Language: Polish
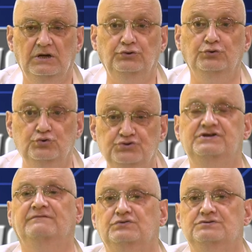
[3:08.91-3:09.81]
To już
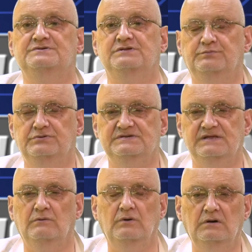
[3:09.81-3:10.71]
się w dużym stopniu
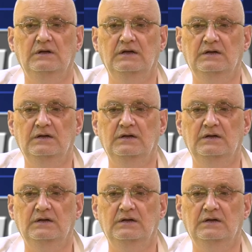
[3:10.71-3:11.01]
stało.